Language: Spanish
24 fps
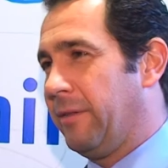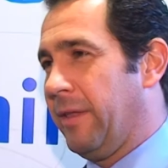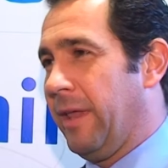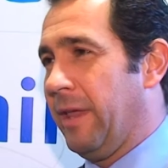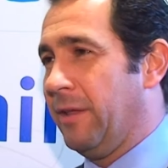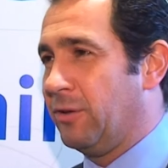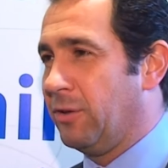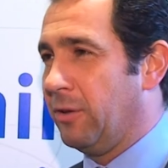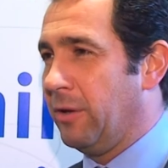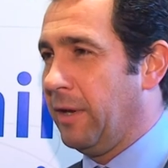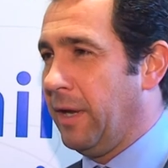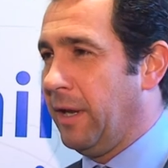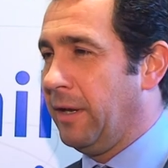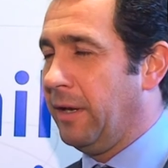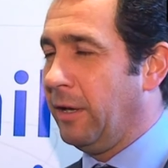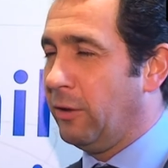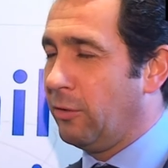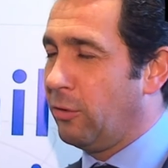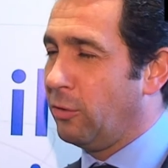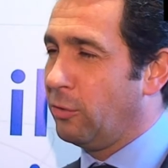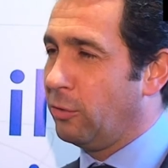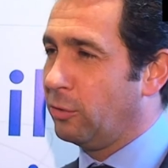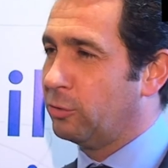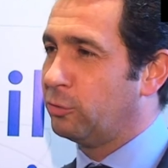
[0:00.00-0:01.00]
de hecho, en
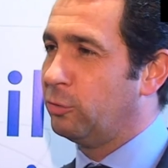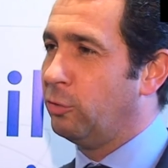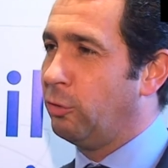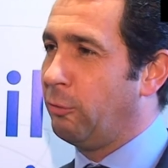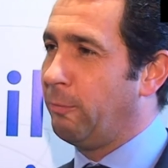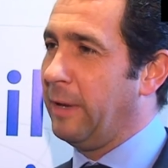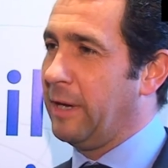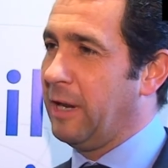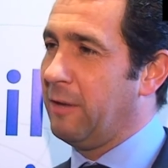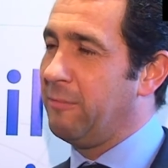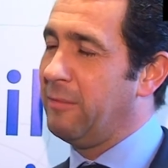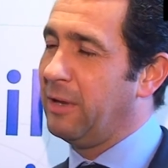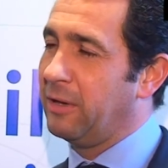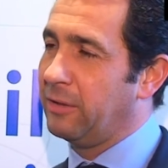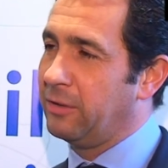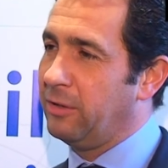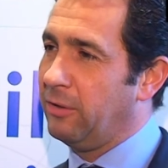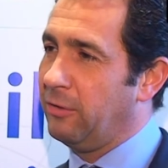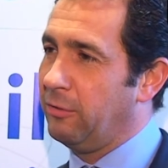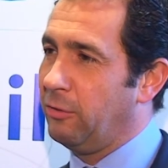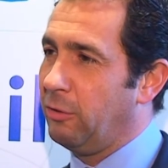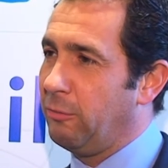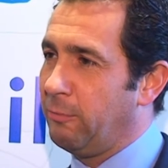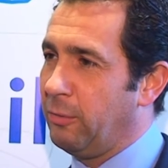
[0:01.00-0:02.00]
el cono sur para
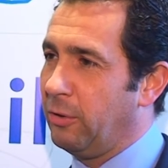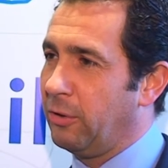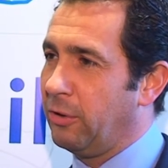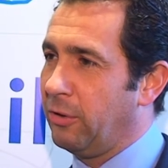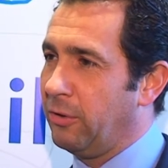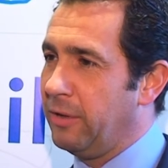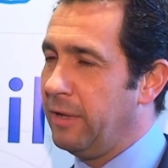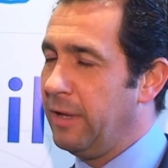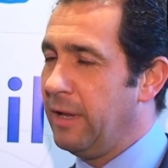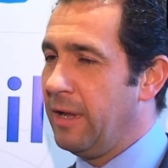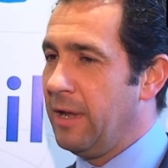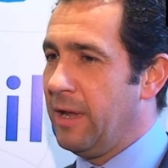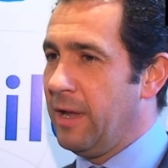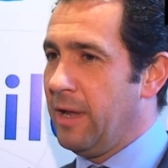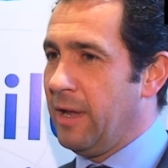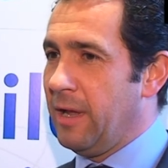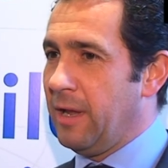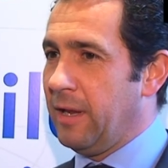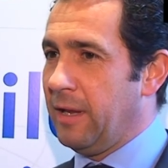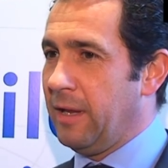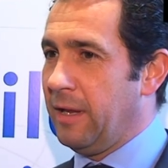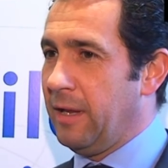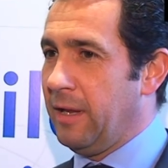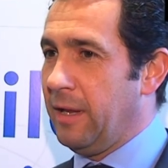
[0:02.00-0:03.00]
inversión hoy por hoy,
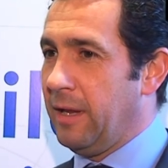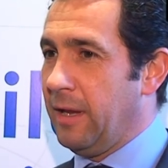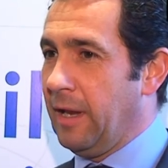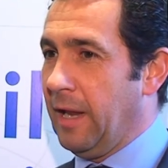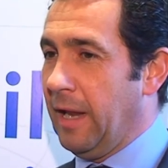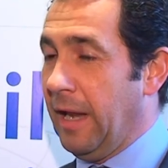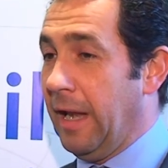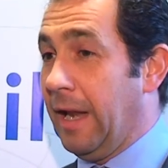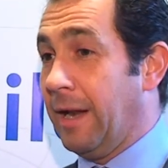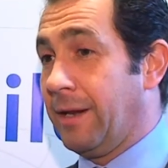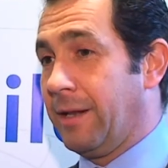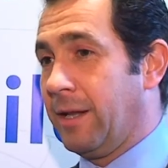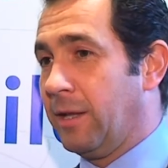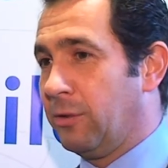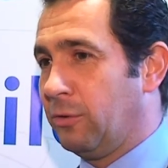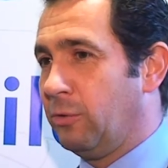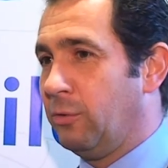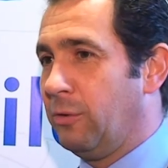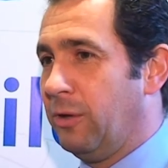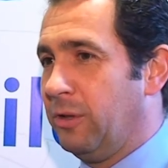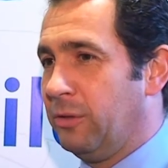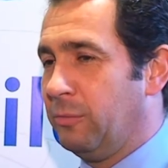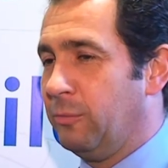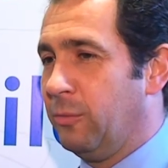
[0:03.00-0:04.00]
y en el área de
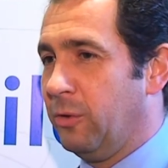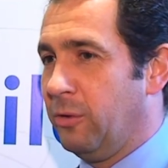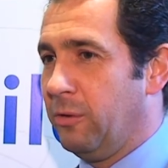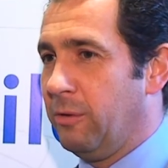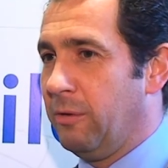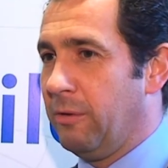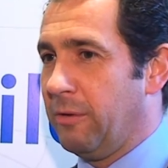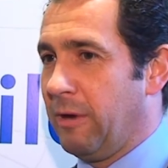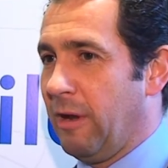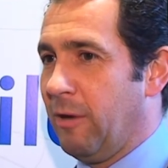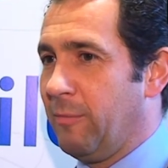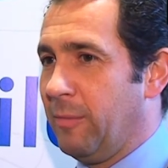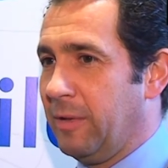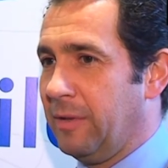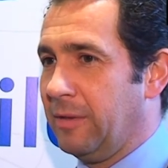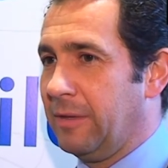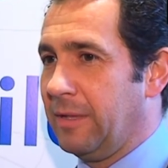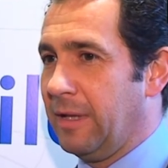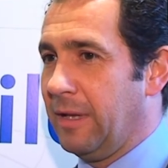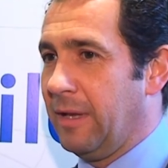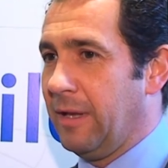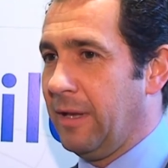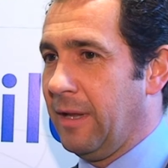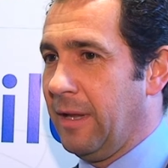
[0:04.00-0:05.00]
turismo
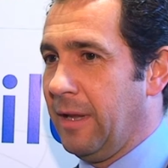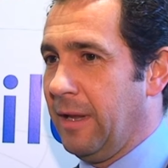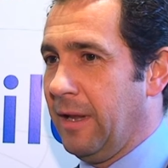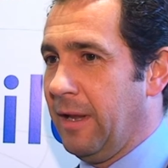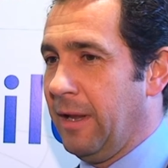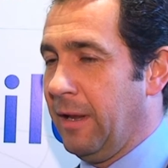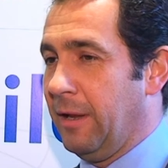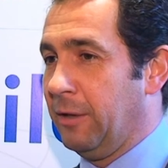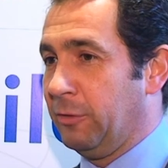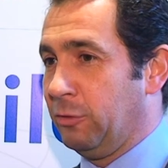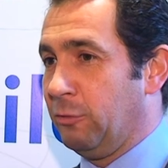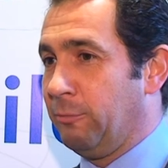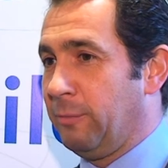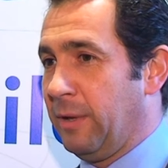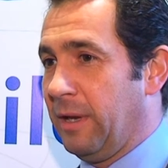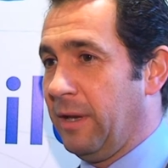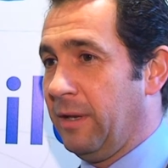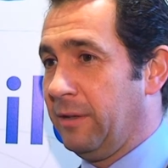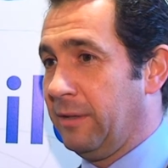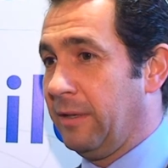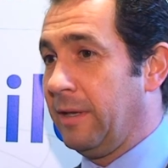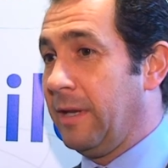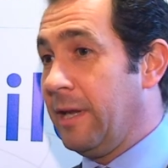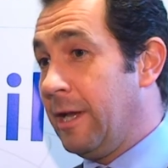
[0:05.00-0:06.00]
realmente eh, es un
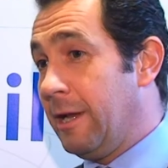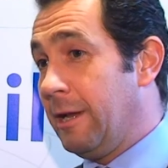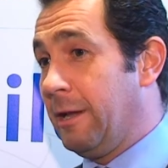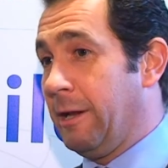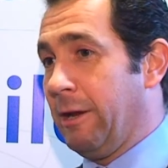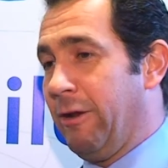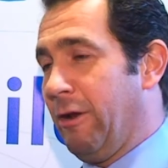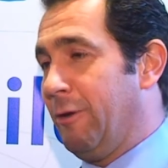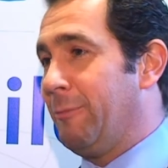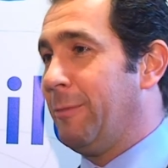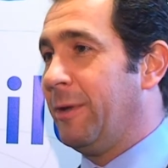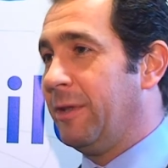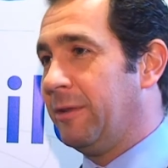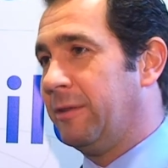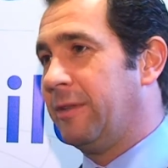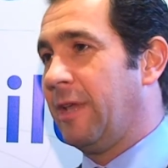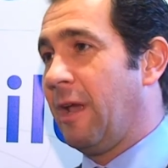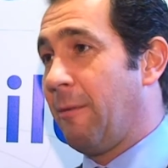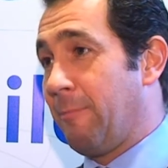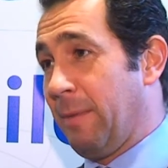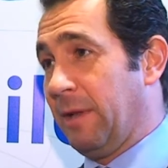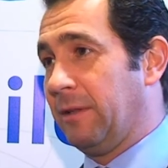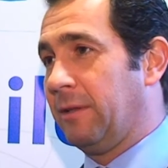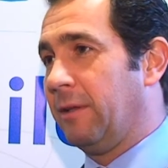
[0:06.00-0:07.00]
país
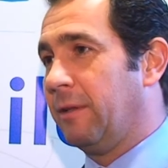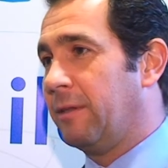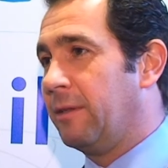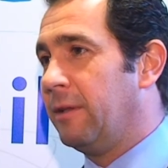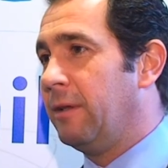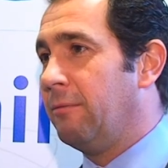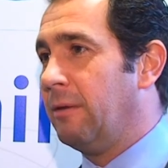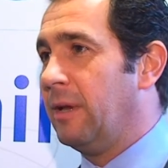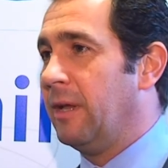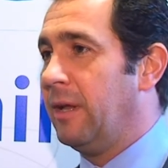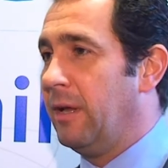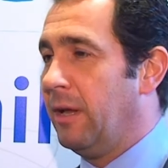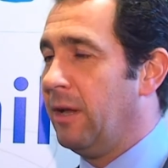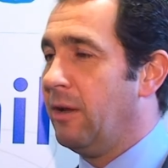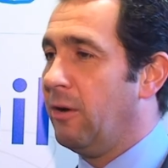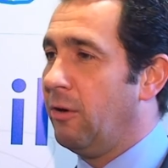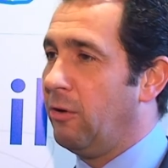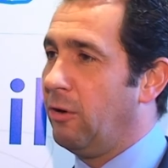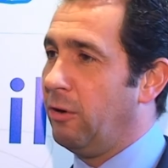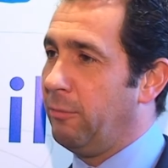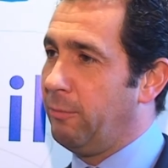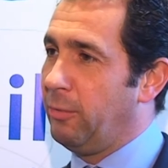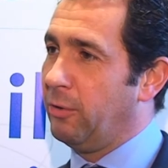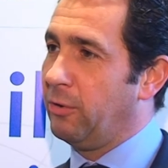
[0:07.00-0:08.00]
increíblemente apetecible
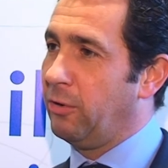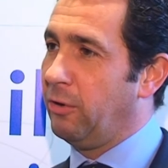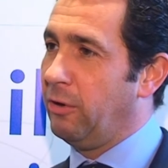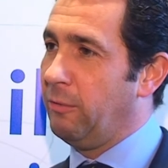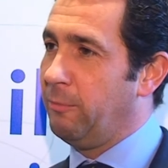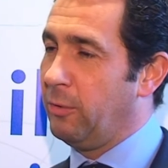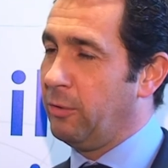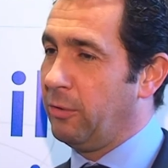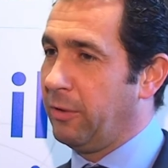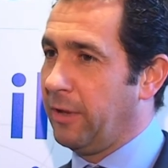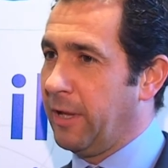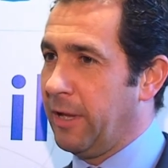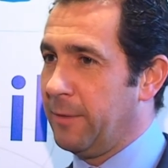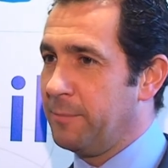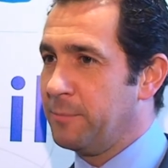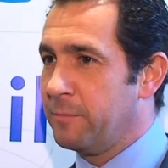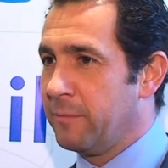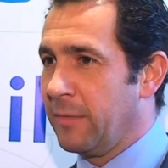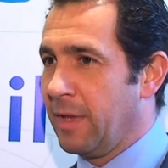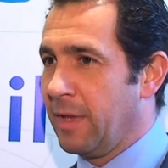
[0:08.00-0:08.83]
hoy por hoy porque